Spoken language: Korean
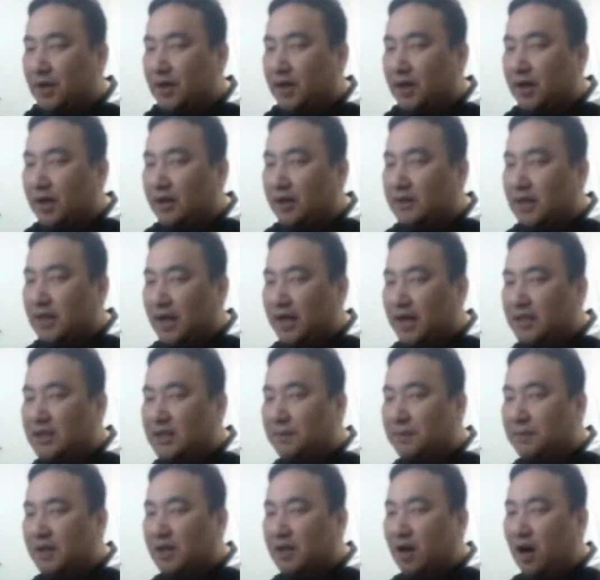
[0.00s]
자, it's
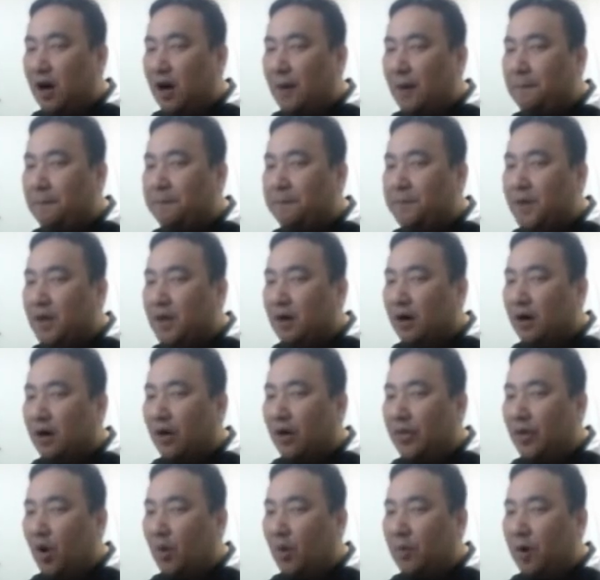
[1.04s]
become a
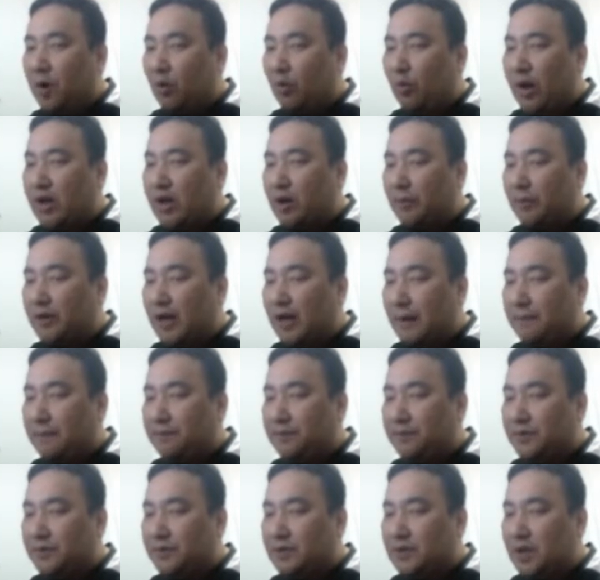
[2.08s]
normal way of life.
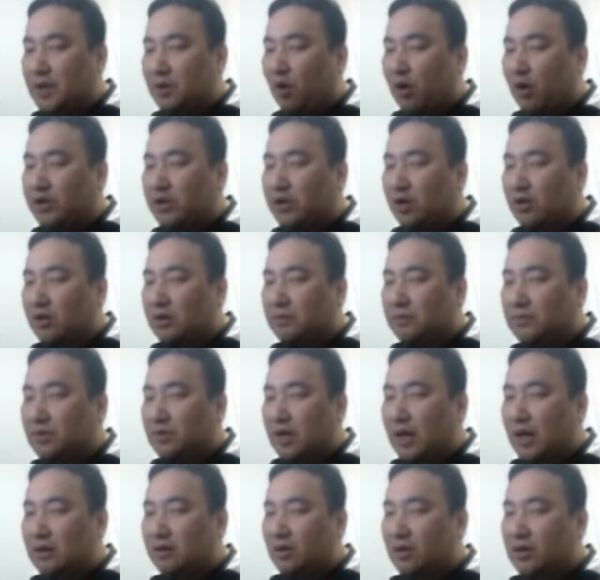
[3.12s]
이제 원격
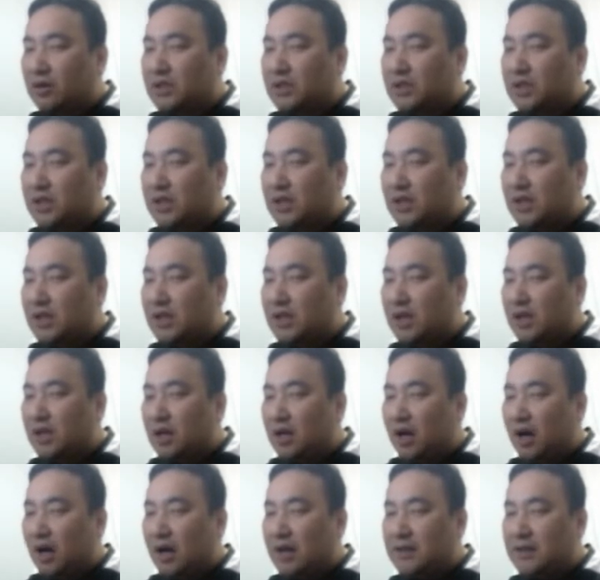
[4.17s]
근무라는 것이
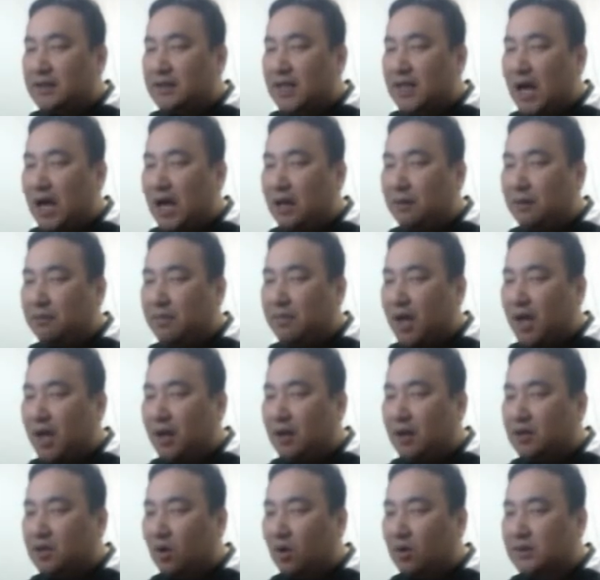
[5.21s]
삶의
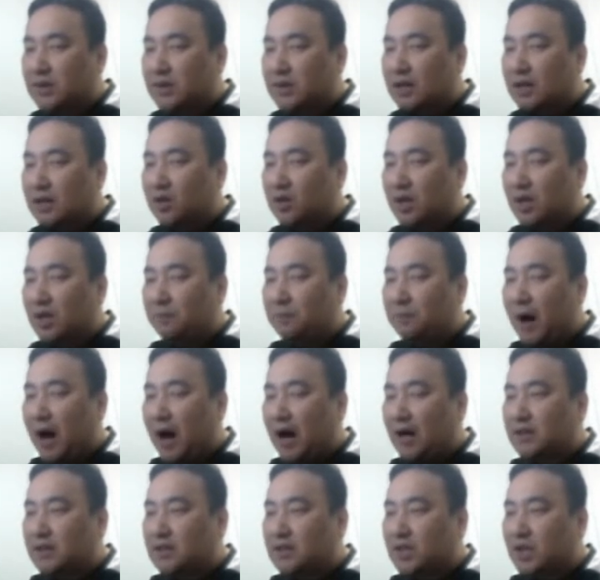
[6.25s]
정상적인
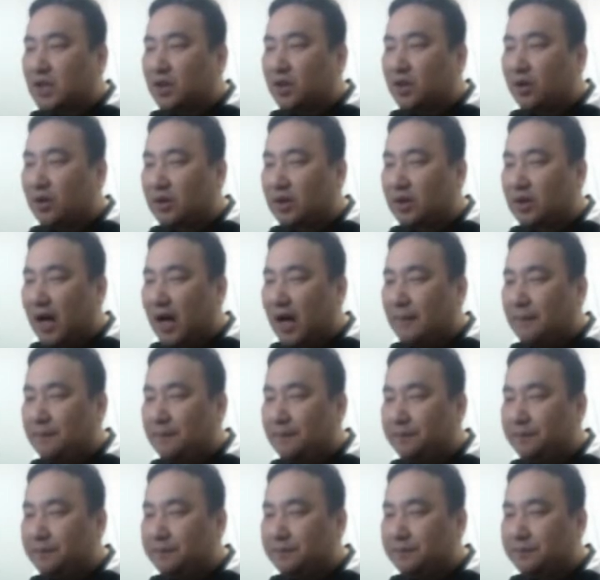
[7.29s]
방식이 되었다.
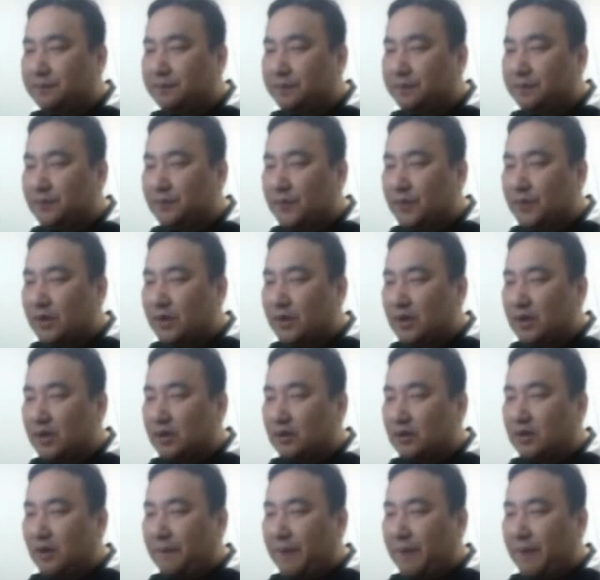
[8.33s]

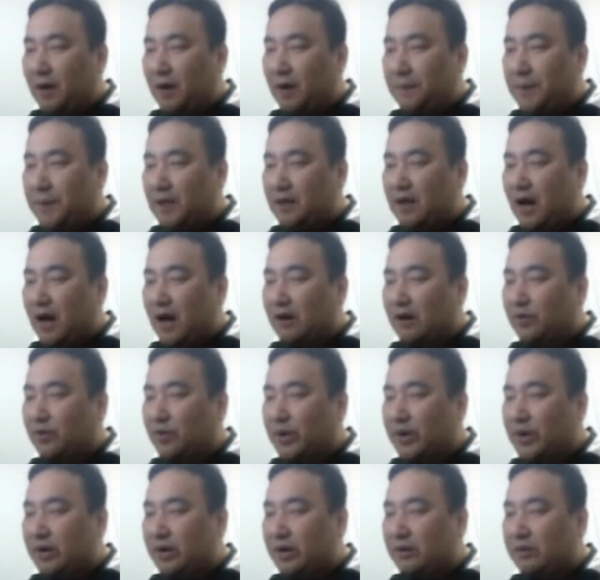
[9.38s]
The benefit are
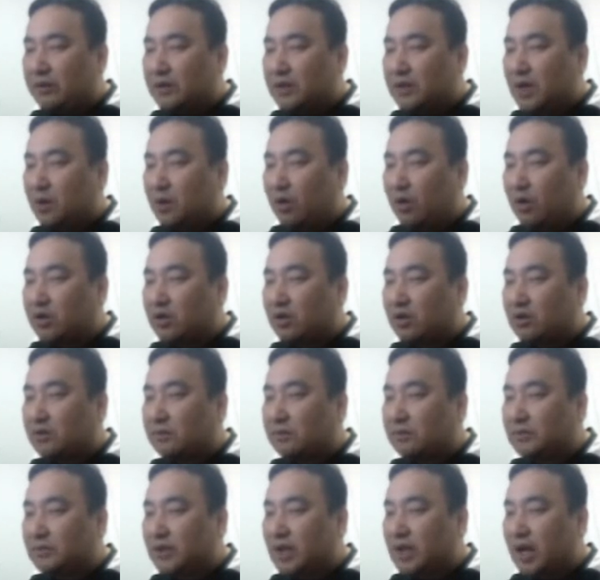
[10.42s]
clear. 이제 원격
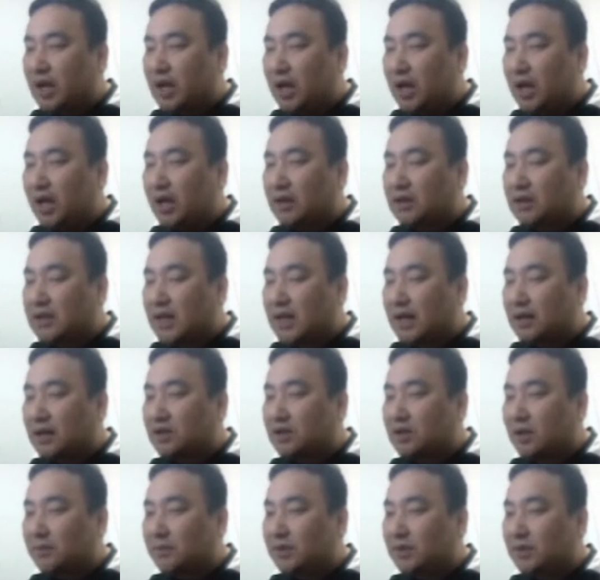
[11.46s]
근무의
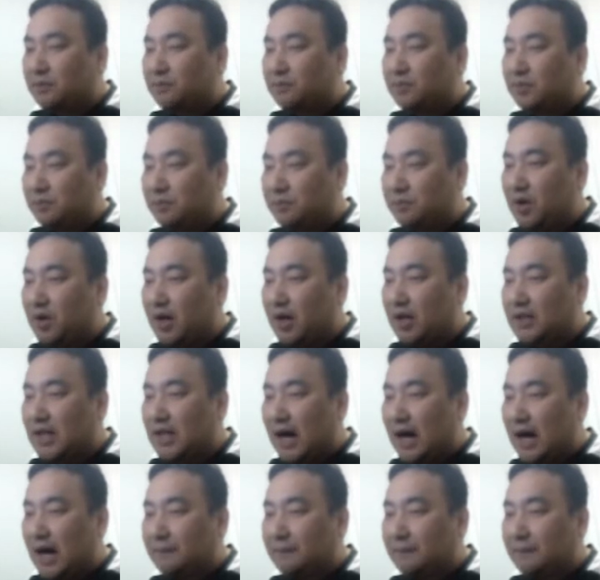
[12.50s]
장점은 분명하다.